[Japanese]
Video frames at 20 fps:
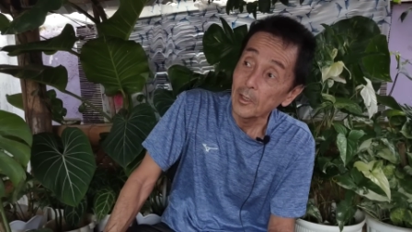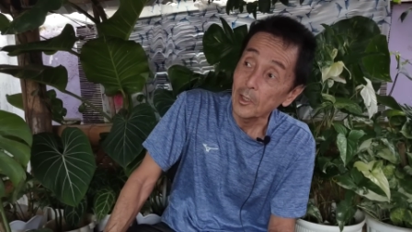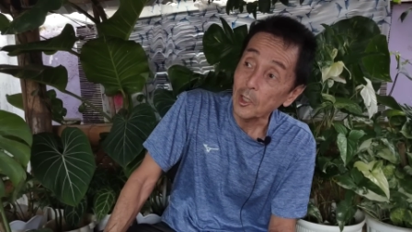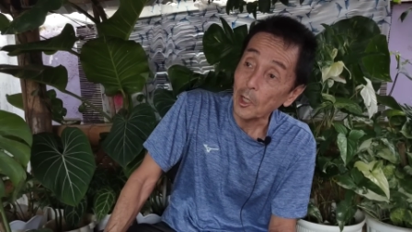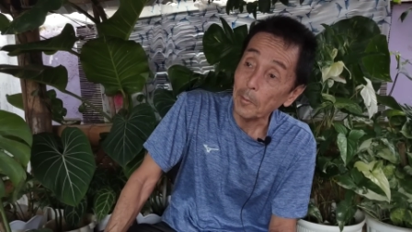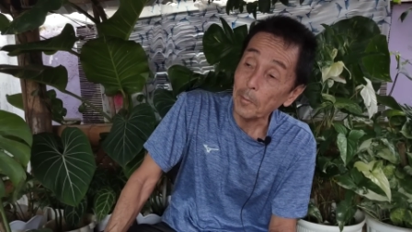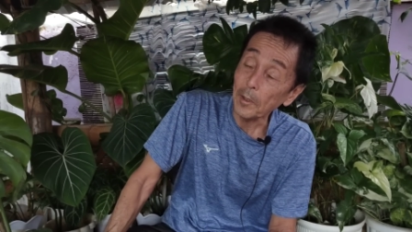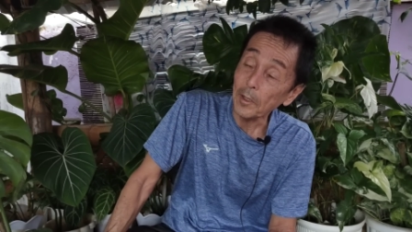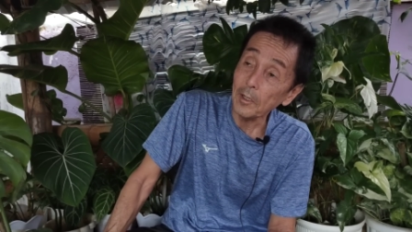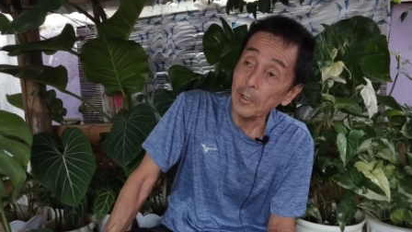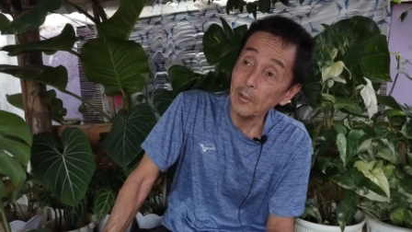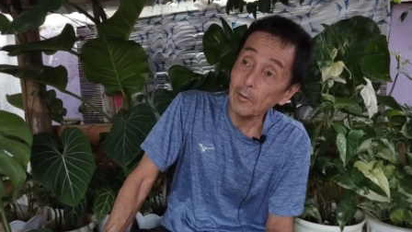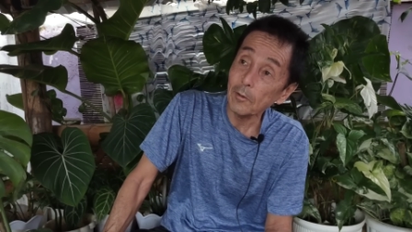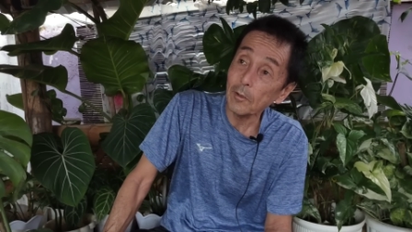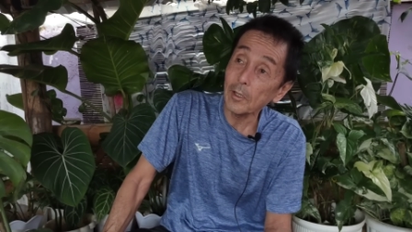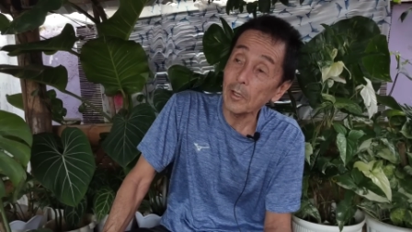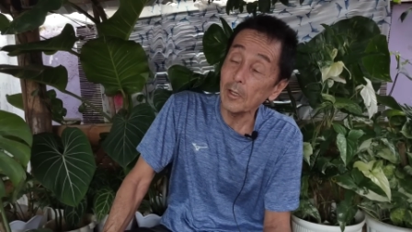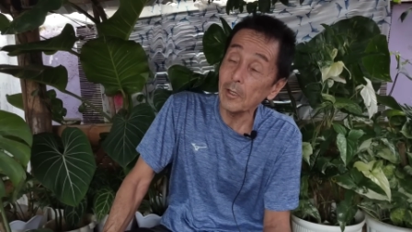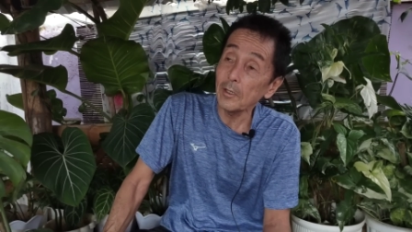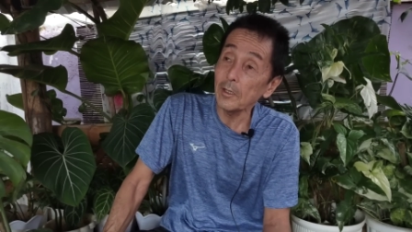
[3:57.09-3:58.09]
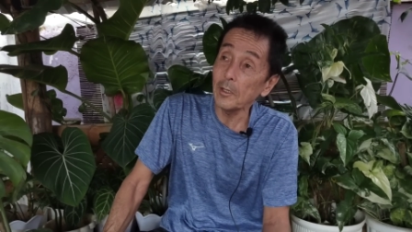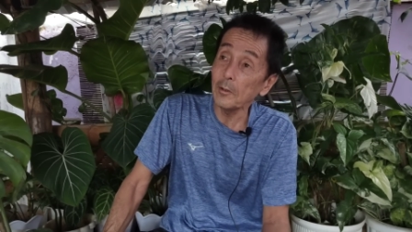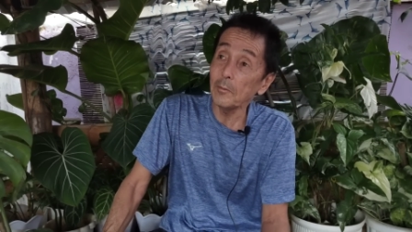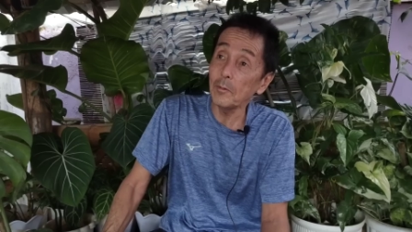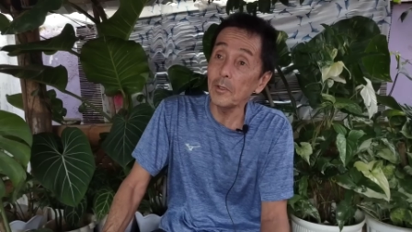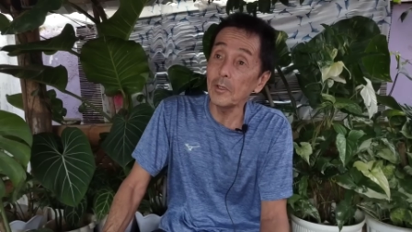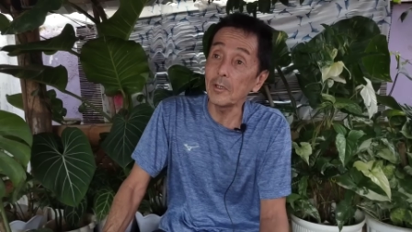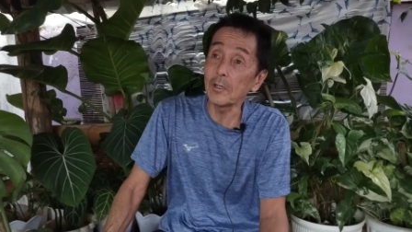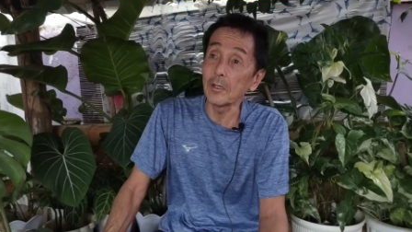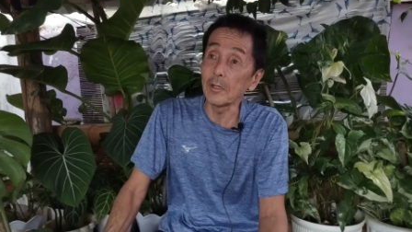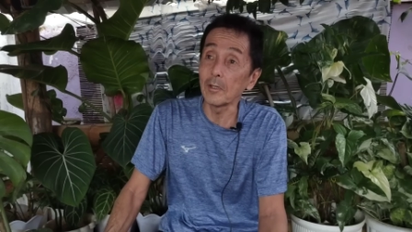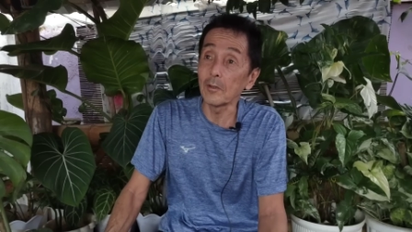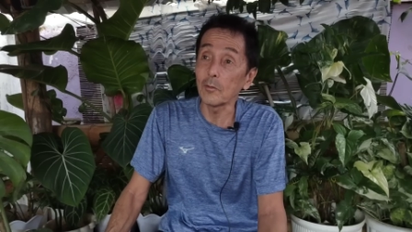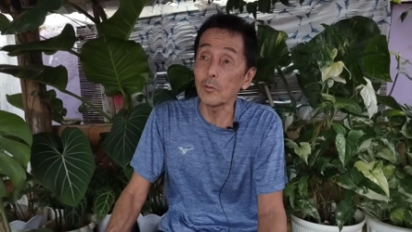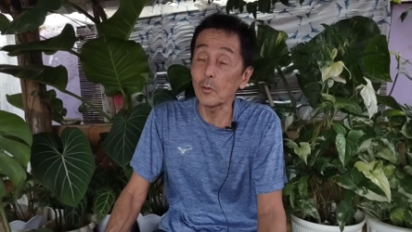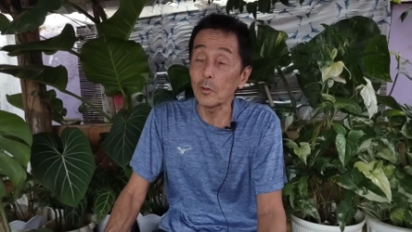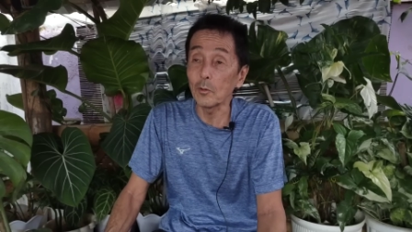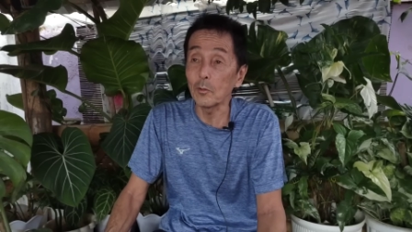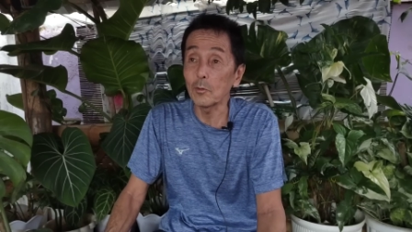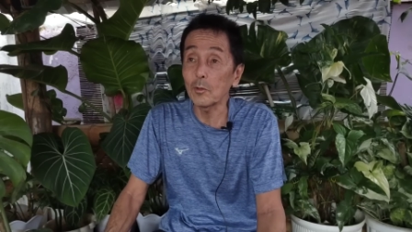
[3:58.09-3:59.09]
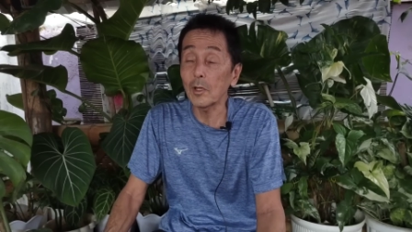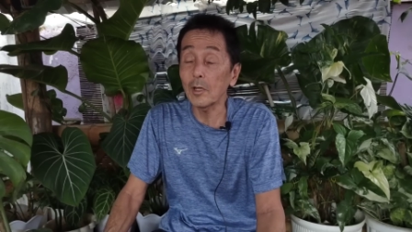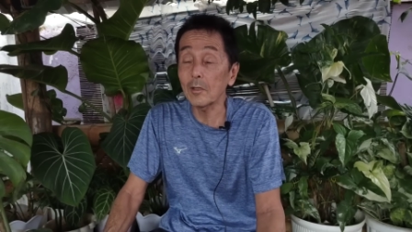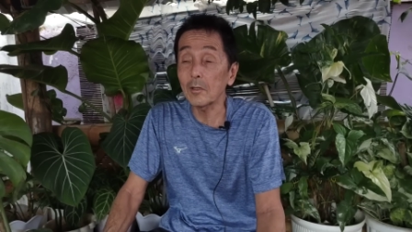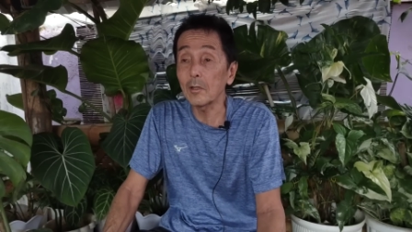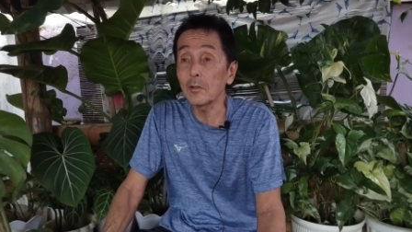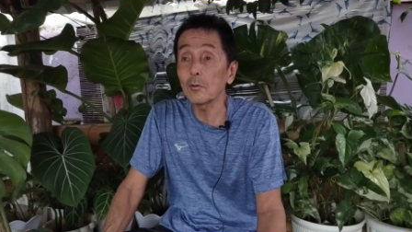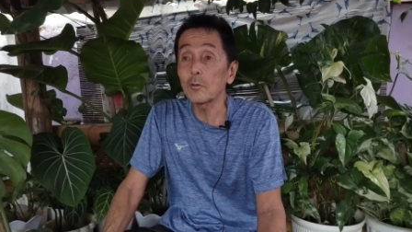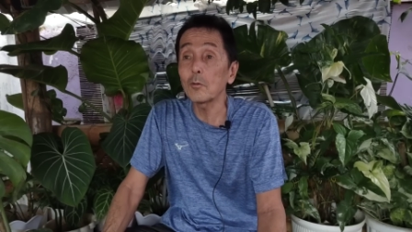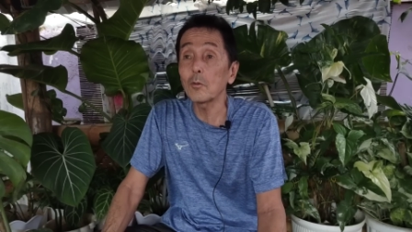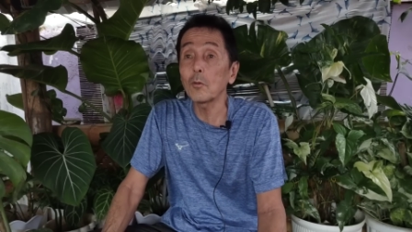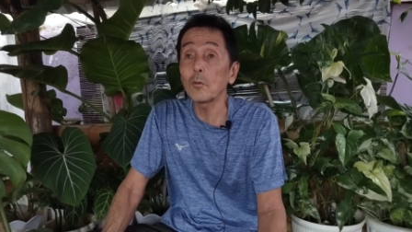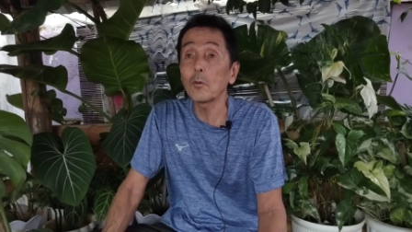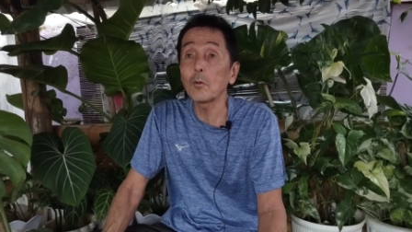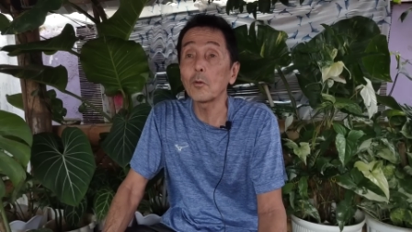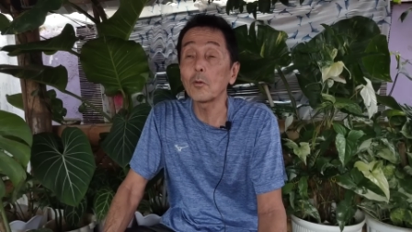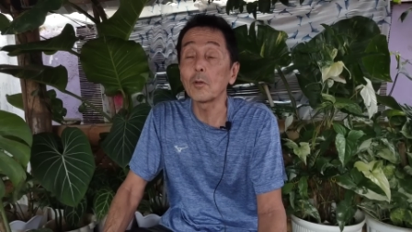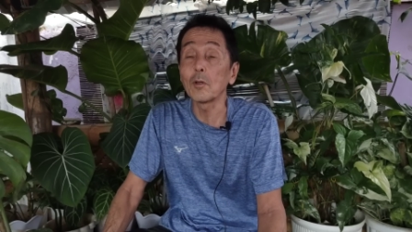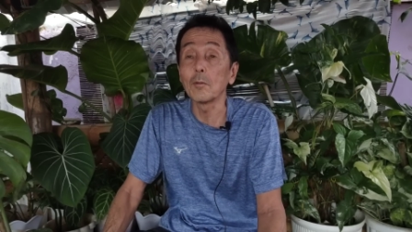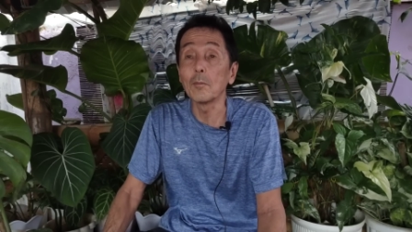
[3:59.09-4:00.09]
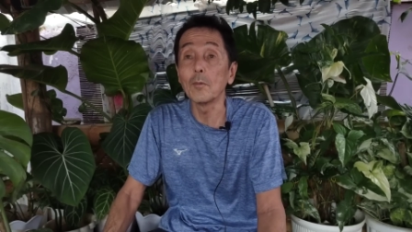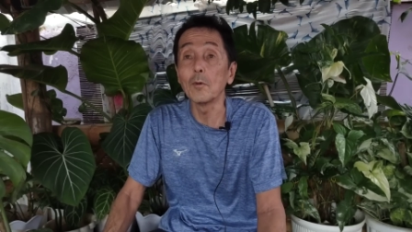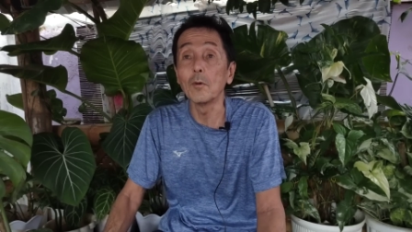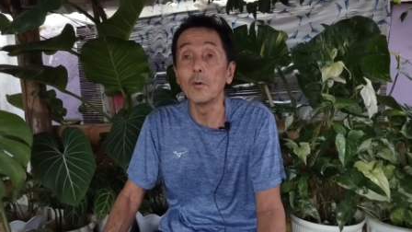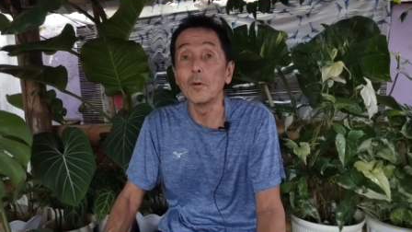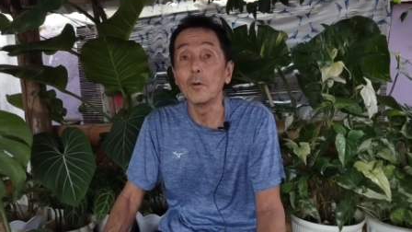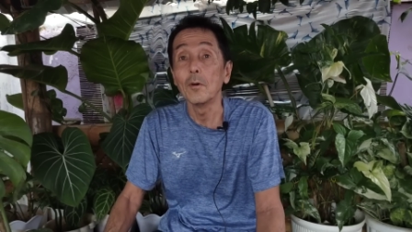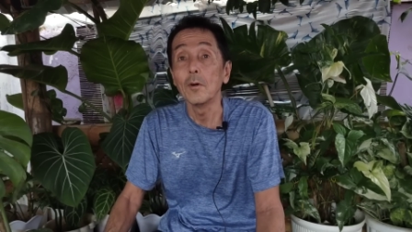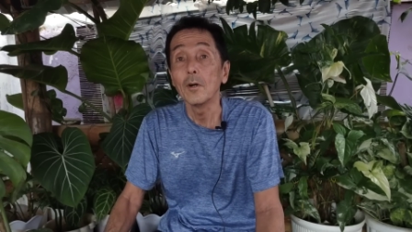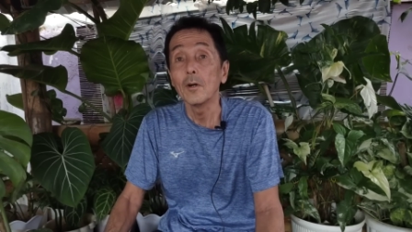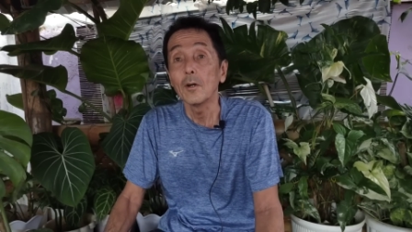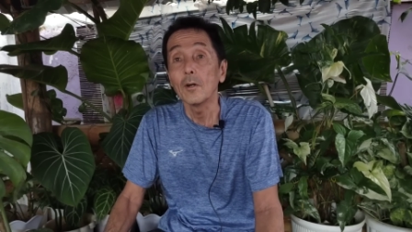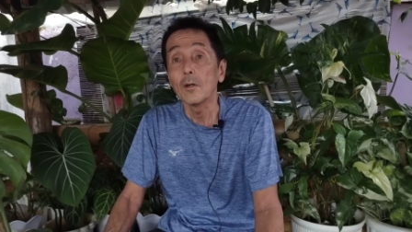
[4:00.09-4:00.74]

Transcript: ジャパニーズ KTV ってね、そういうの歌ってるところでも、